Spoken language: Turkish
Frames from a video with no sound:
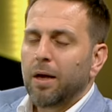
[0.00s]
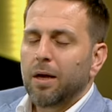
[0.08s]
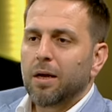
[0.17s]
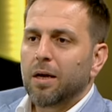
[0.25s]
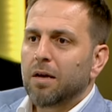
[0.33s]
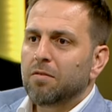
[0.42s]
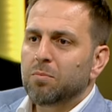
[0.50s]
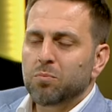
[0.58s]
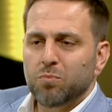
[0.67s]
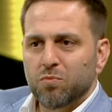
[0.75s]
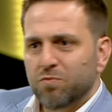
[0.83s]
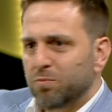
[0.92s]
e,
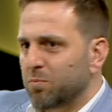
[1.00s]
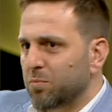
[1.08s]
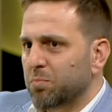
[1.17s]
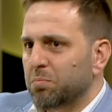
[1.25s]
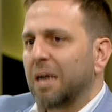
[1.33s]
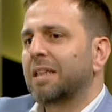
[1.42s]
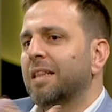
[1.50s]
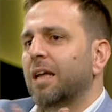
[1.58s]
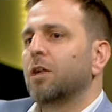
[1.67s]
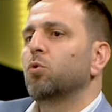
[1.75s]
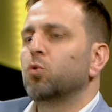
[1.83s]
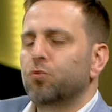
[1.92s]

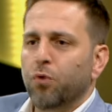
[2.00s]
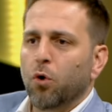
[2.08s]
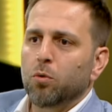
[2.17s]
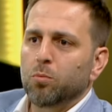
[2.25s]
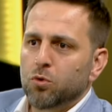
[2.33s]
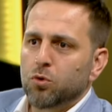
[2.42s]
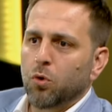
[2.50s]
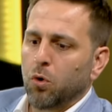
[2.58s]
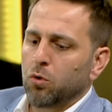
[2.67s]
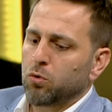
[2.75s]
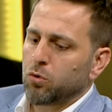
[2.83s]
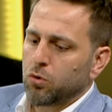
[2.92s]
maddenin üç formunun
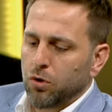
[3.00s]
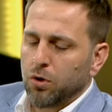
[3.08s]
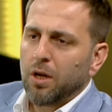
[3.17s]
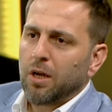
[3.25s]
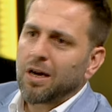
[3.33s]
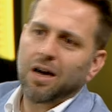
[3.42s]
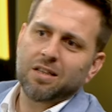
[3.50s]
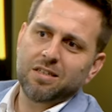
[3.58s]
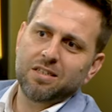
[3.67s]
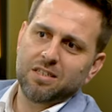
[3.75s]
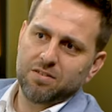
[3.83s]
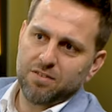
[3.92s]
olduğunu,
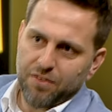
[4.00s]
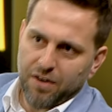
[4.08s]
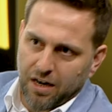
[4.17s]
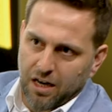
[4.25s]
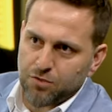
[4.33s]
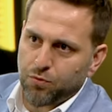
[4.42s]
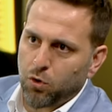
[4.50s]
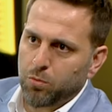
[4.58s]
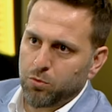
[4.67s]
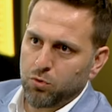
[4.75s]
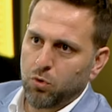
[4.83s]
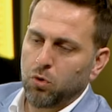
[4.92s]
katı, sıvı ve gaz
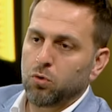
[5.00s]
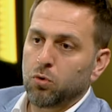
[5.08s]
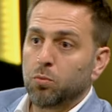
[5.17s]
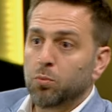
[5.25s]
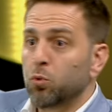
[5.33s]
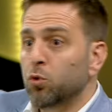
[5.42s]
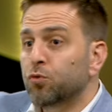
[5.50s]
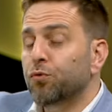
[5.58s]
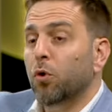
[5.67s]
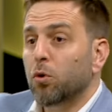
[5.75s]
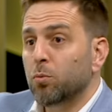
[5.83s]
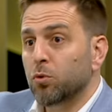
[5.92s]
formunun olduğunu, bu üç
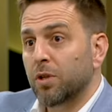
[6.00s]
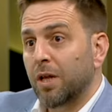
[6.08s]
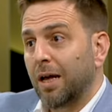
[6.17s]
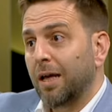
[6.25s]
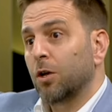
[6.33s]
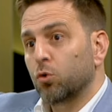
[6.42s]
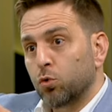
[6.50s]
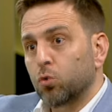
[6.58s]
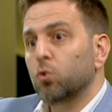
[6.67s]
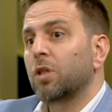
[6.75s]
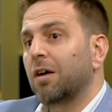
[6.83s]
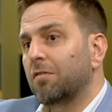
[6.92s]
formunda
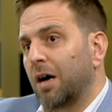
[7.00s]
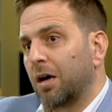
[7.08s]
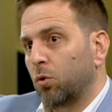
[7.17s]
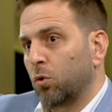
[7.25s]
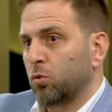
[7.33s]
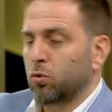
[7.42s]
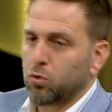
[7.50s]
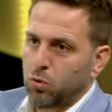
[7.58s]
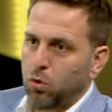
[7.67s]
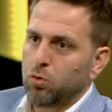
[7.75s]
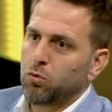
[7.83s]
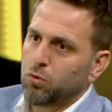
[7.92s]
su da var olduğunu,
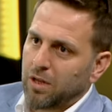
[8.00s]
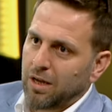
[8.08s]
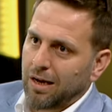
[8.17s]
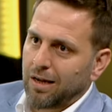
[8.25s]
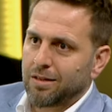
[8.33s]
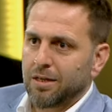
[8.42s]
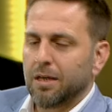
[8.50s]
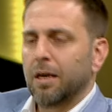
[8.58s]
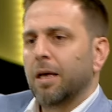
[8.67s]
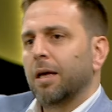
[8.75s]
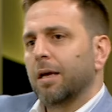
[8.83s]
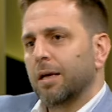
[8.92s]
donduğunda katı, hı
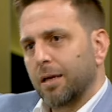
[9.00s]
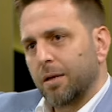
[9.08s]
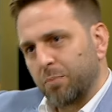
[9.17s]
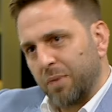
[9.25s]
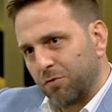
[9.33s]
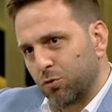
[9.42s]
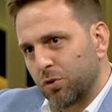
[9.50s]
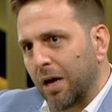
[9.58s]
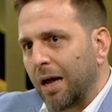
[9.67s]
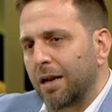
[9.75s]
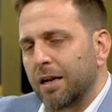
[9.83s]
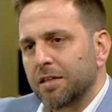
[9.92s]
hı. E, mevcut
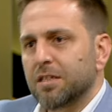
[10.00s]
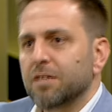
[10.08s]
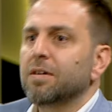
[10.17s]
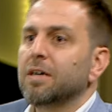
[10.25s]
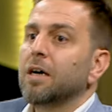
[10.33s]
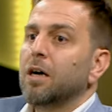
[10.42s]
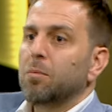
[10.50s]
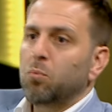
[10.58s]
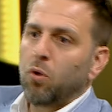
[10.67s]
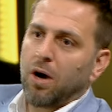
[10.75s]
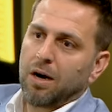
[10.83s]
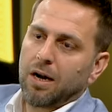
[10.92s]
haliyle sıvı,
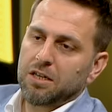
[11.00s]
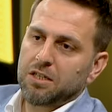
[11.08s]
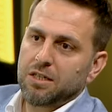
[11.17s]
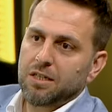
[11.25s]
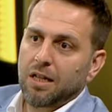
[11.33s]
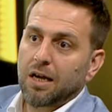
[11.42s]
buharlaştığında